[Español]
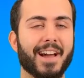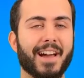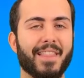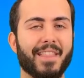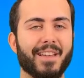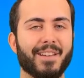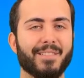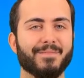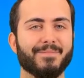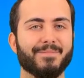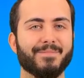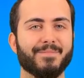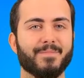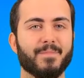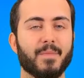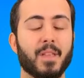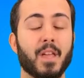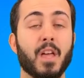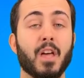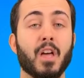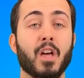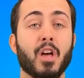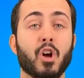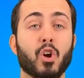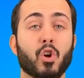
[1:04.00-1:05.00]
llegada.
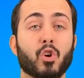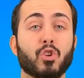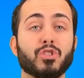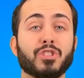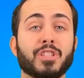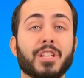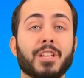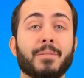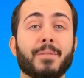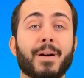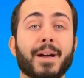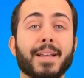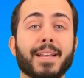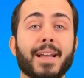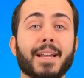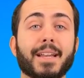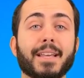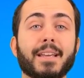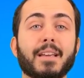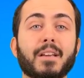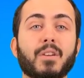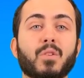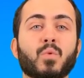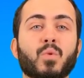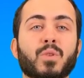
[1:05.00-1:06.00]
Con Sir
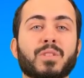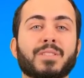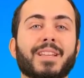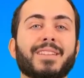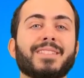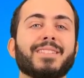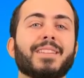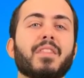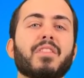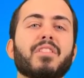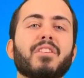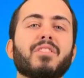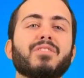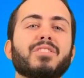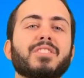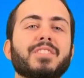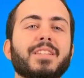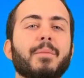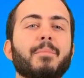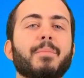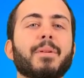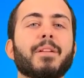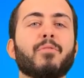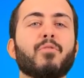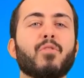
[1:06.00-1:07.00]
Binary, nuestra intención
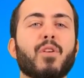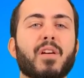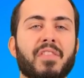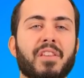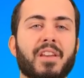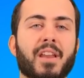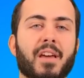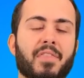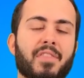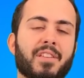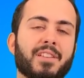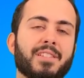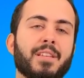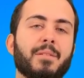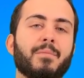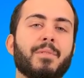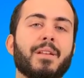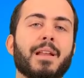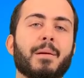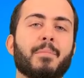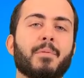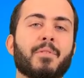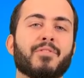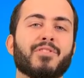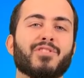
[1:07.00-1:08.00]
siempre fue hacer
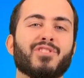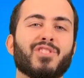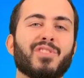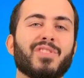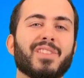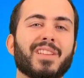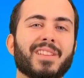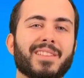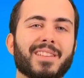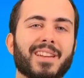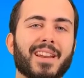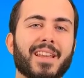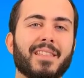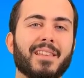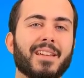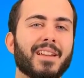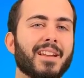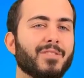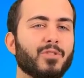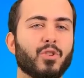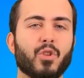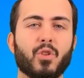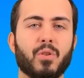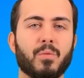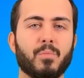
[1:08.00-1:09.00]
accesible la profesión de trader
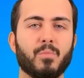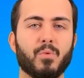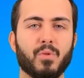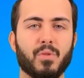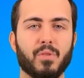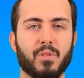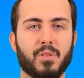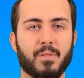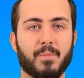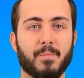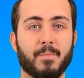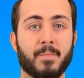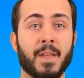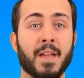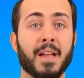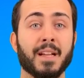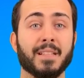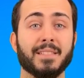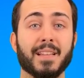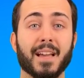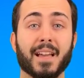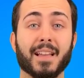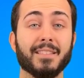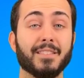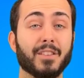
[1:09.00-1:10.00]
a todo el mundo,
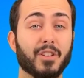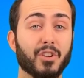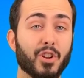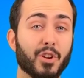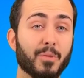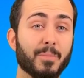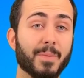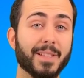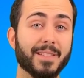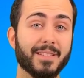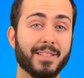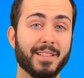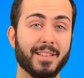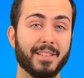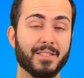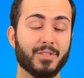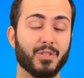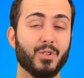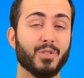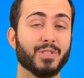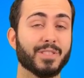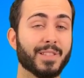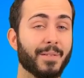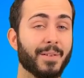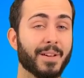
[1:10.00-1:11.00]
ya que anteriormente
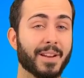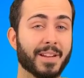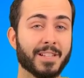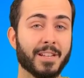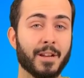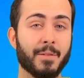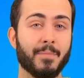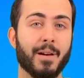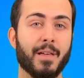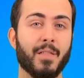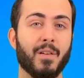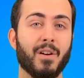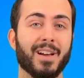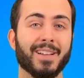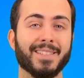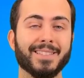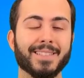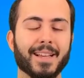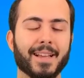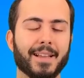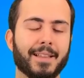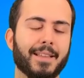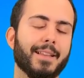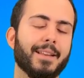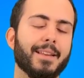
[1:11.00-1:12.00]
solo estaba reservado a
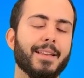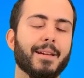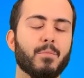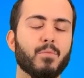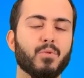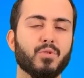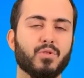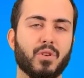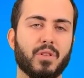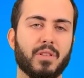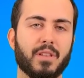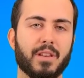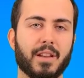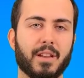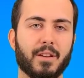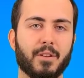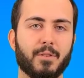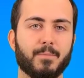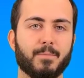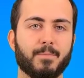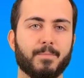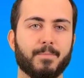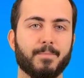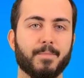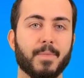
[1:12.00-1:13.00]
gente que tenía mucho
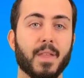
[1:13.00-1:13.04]
dinero.